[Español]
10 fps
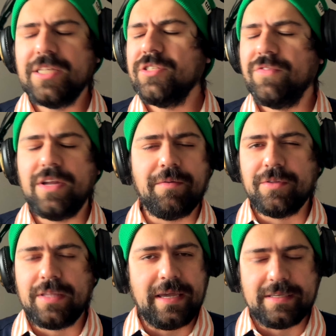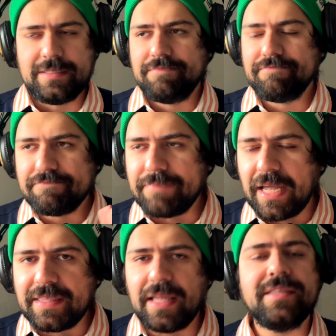Christopher Abbott es
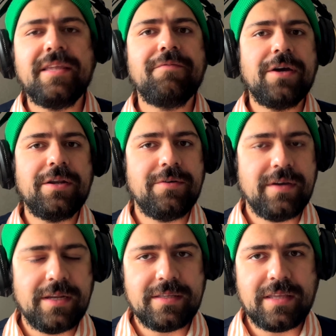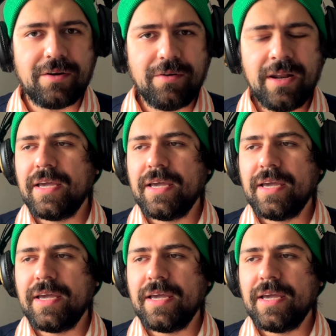bastante bueno en este rol.